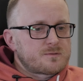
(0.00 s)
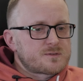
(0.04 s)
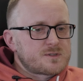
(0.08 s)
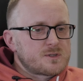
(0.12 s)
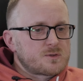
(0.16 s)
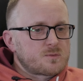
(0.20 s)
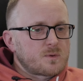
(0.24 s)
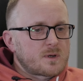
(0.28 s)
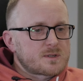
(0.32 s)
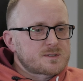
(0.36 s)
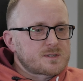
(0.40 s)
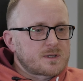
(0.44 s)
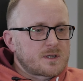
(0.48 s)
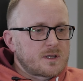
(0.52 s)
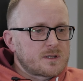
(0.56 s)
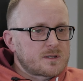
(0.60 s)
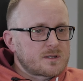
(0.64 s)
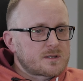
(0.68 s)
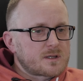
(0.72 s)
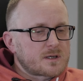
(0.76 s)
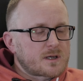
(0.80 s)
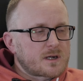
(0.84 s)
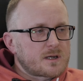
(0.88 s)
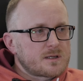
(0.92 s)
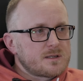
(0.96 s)
w sytuacji, kiedy
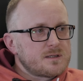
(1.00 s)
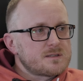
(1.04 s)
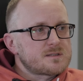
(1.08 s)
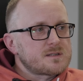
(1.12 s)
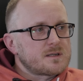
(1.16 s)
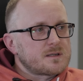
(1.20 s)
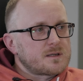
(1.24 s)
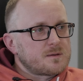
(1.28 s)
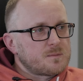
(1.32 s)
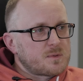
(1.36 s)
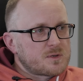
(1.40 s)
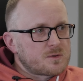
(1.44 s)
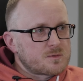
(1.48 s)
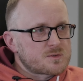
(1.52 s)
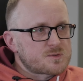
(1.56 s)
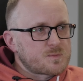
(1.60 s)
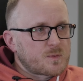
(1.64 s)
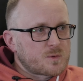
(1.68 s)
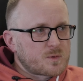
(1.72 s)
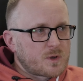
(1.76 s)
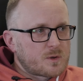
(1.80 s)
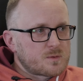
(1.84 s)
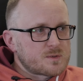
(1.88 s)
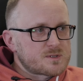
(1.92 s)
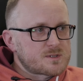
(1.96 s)
te granice nie będą
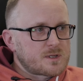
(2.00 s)
spełniały